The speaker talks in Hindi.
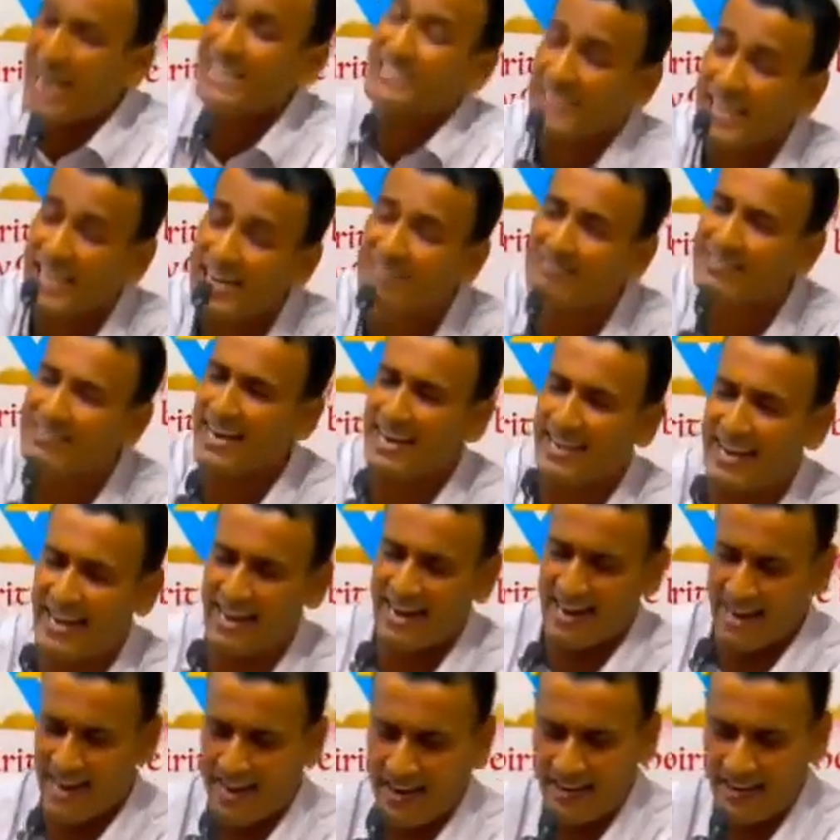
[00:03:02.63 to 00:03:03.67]
प्लेसिंग दे
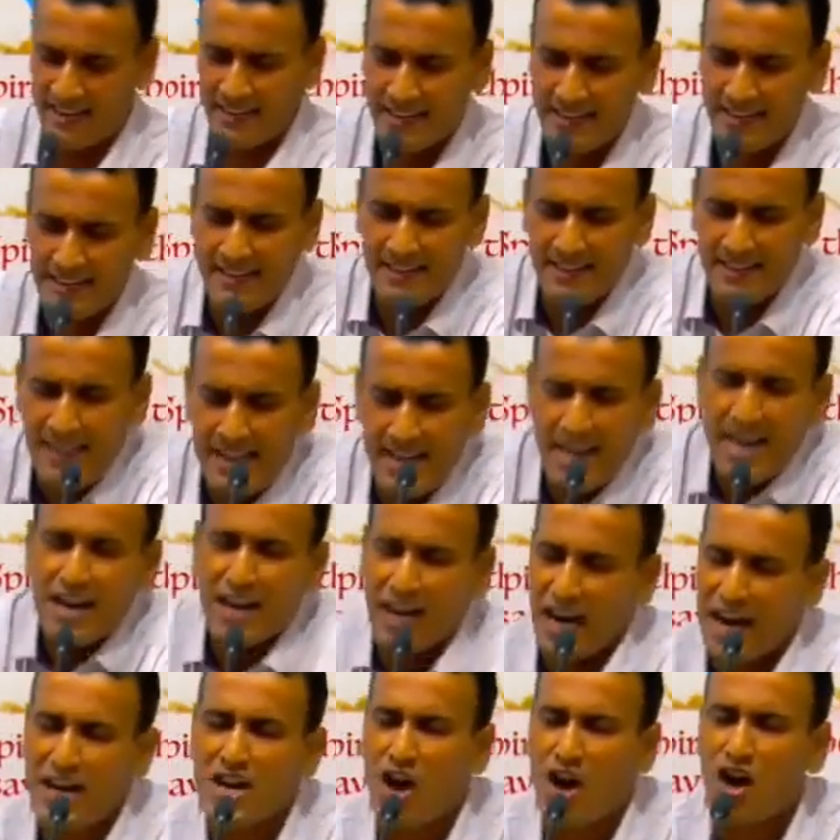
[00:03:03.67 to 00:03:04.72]
रहे
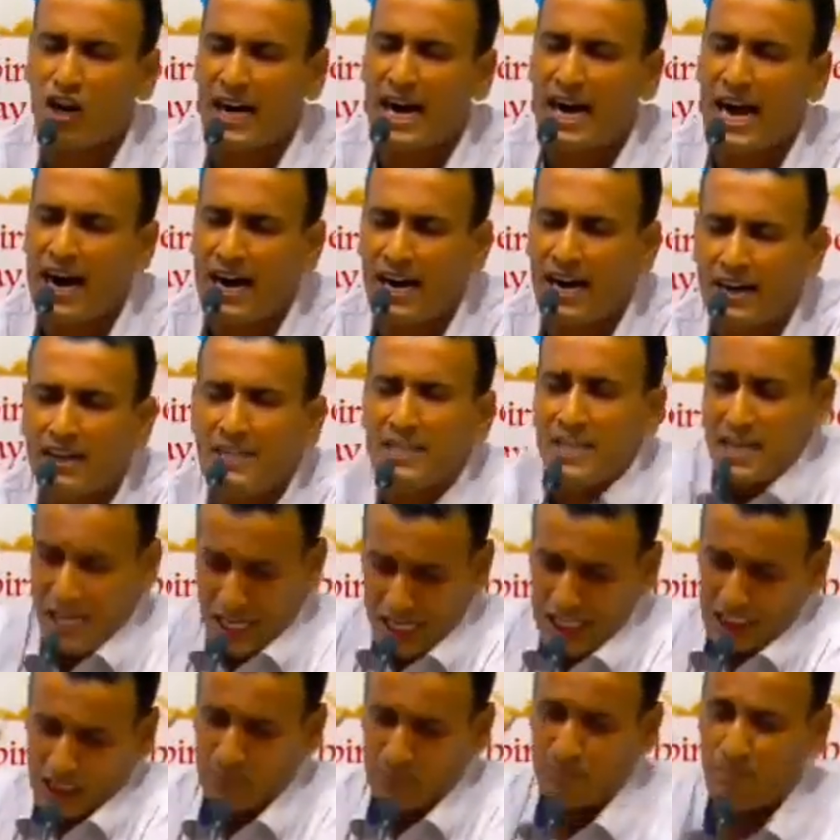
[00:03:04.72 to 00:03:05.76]
हैं कईयों का
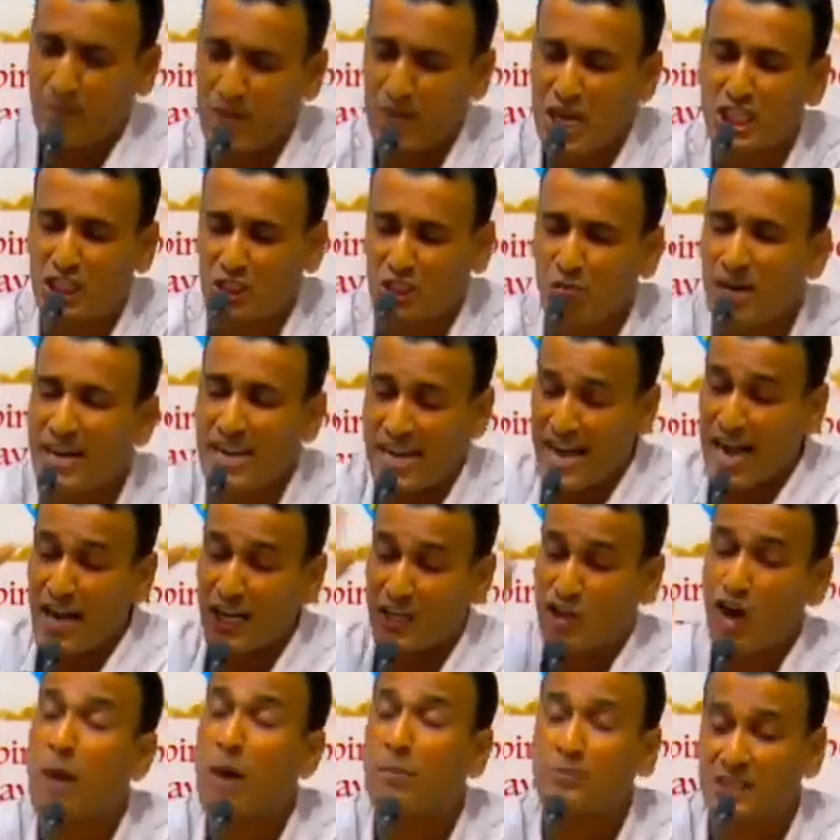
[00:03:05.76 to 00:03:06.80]
स्पिरिचुअल
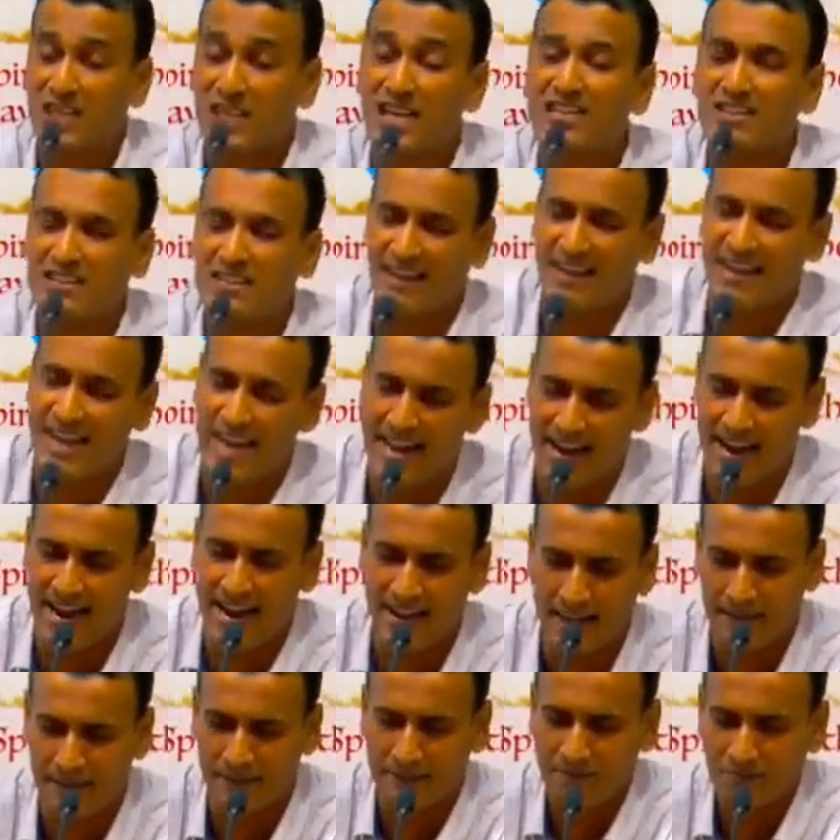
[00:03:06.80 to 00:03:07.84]
एडॉप्शन कर रहे
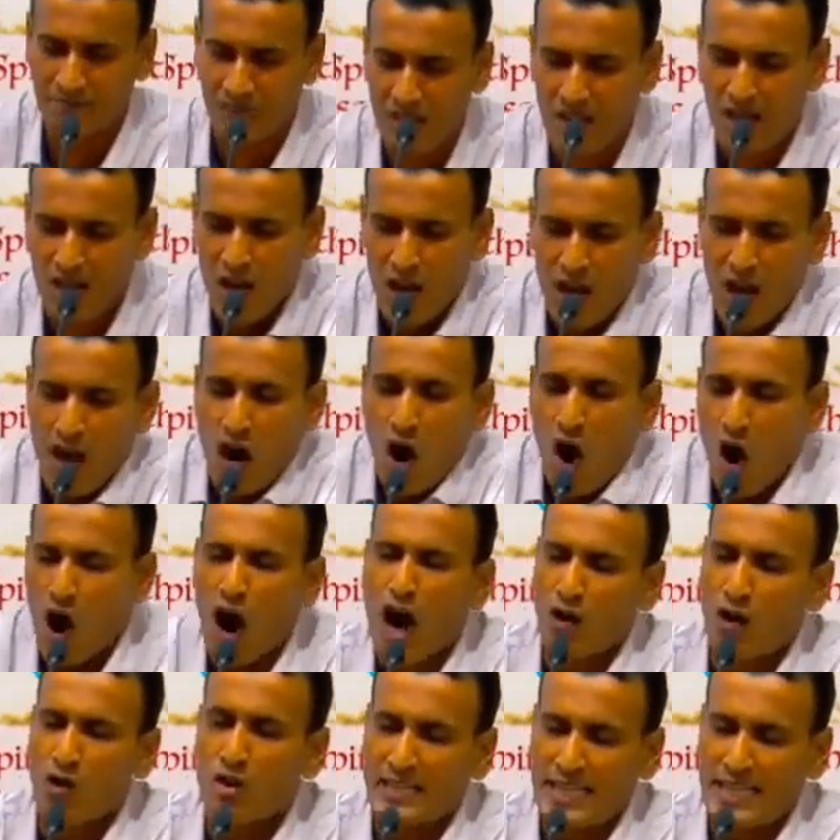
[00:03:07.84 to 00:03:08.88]

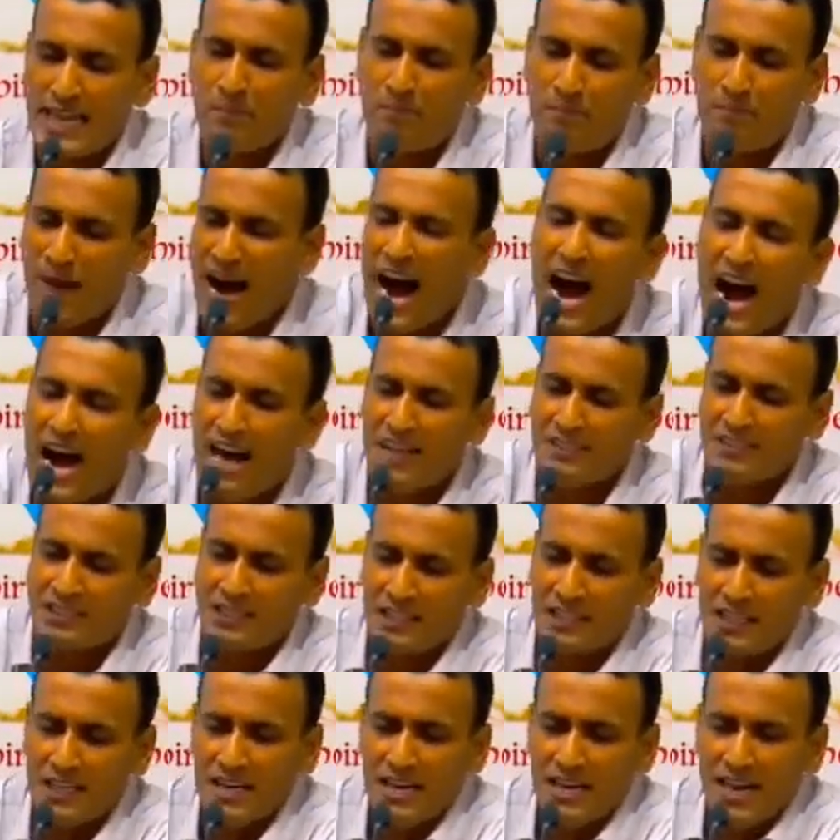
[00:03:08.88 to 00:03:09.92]
हैं और उनके
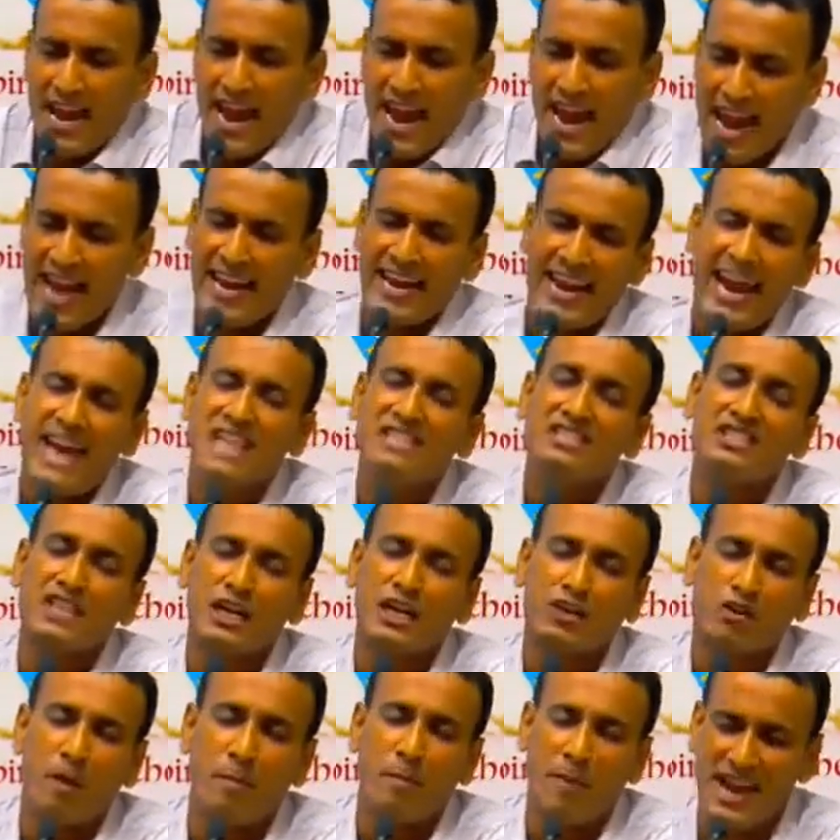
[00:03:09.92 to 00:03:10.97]
पास एक
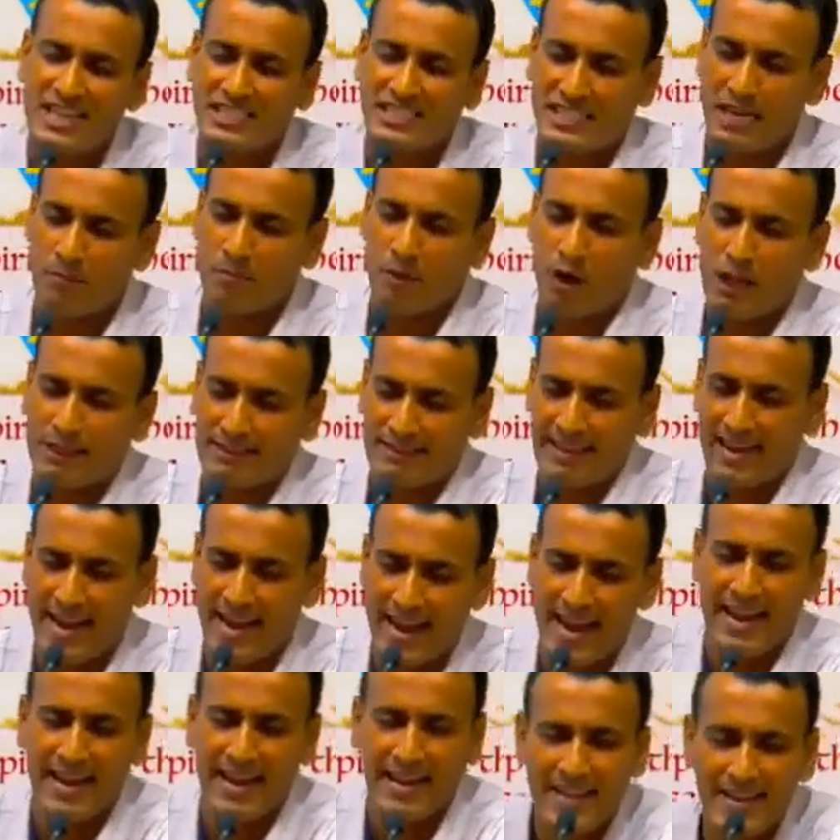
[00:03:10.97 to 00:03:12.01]
एंजल को भेज के बोलते
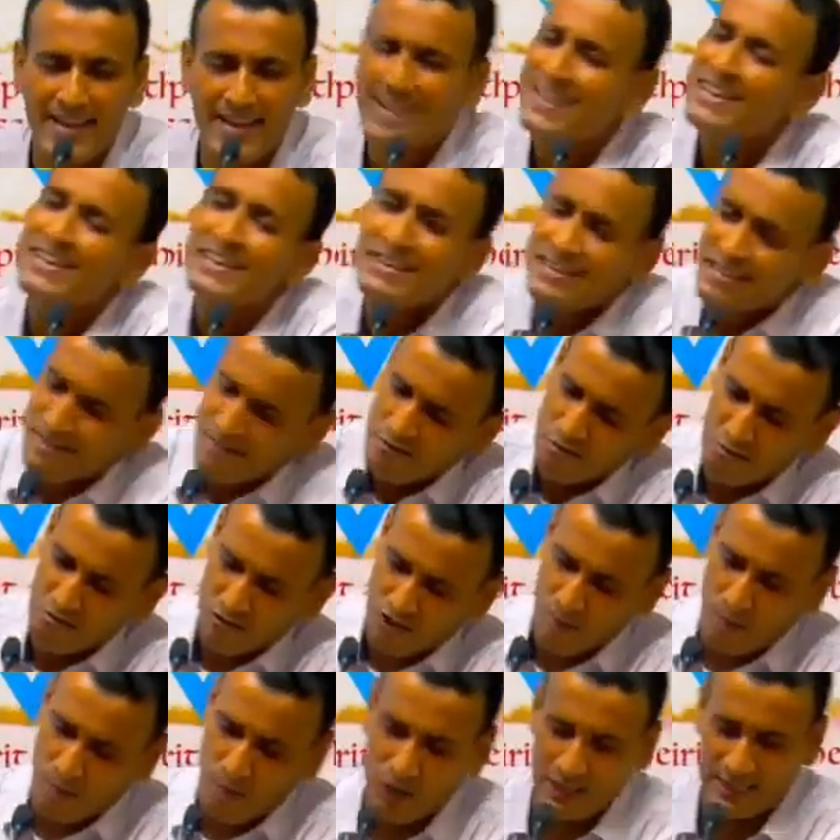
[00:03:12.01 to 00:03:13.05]
हैं
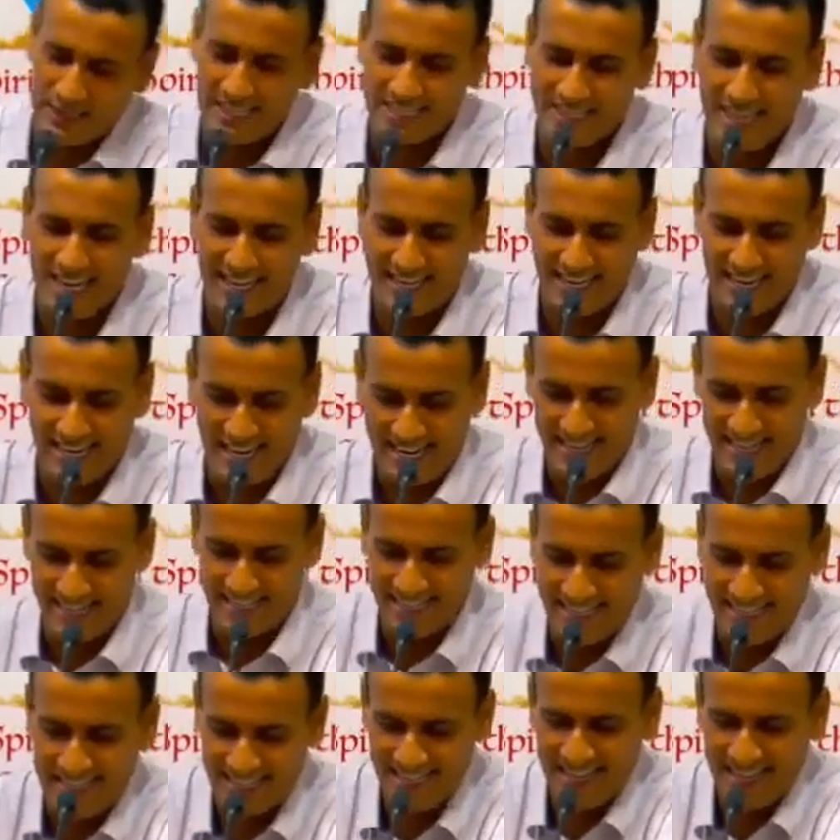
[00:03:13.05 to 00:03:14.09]
उनको बोल दे जाके
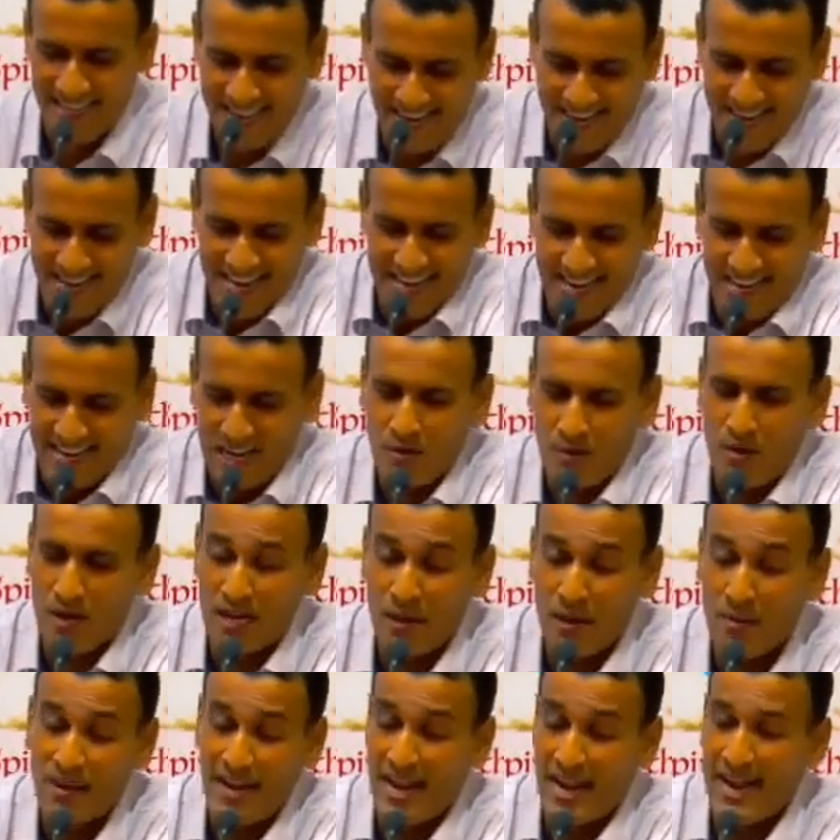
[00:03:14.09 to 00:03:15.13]
कि
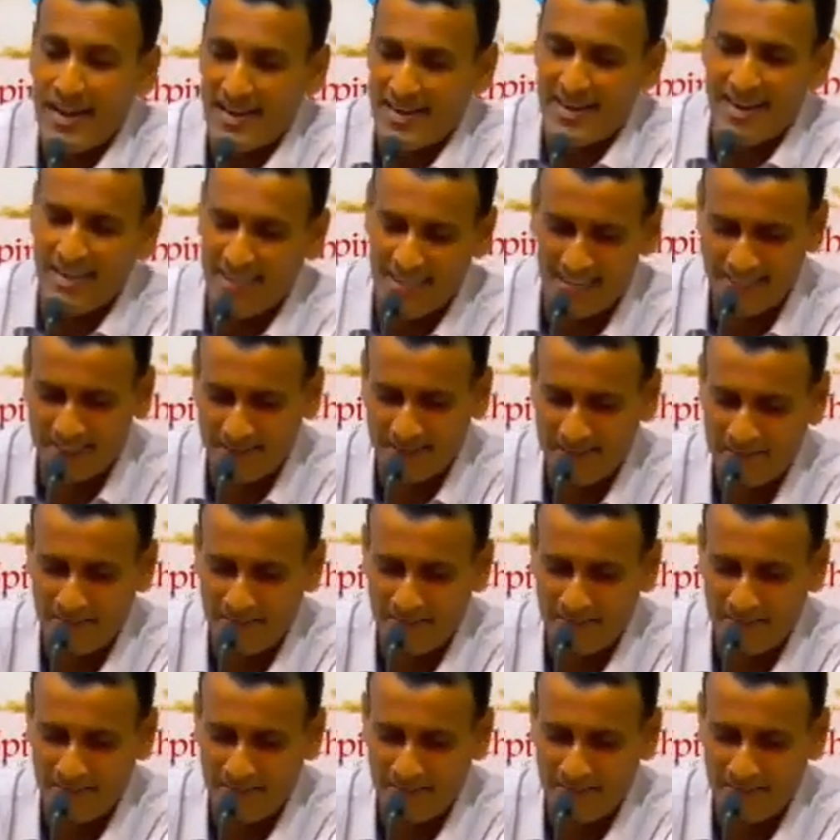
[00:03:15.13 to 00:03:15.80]
वो घबराए ना